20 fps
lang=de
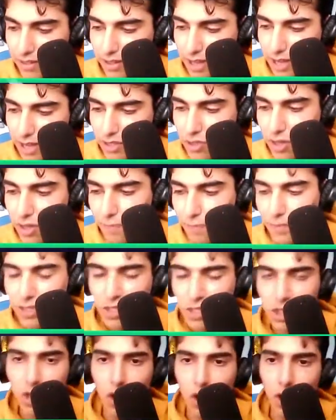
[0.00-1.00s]
Also ich habe den
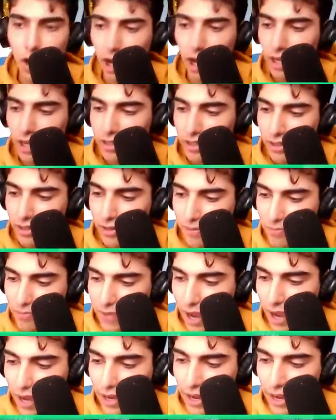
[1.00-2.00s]
nicht gehört.
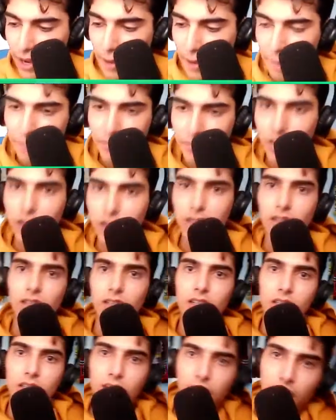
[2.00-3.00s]
Daher,
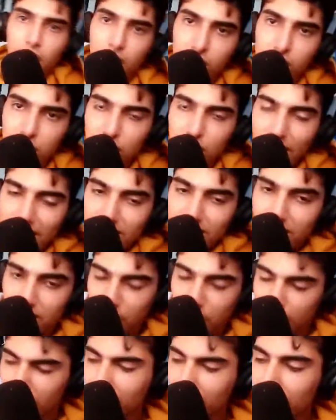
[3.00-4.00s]
ich weiß
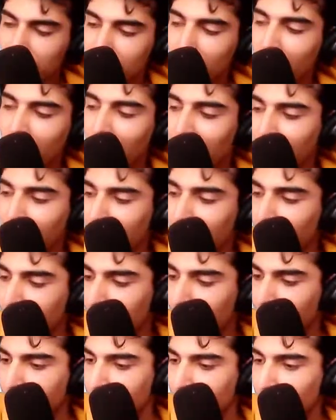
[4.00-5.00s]
zumindest
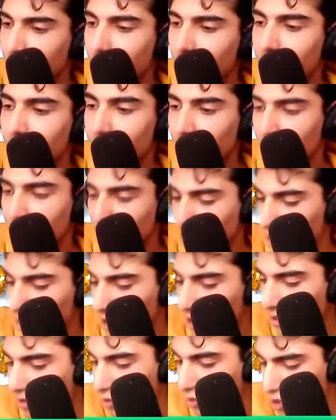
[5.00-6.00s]
einer hat abonniert und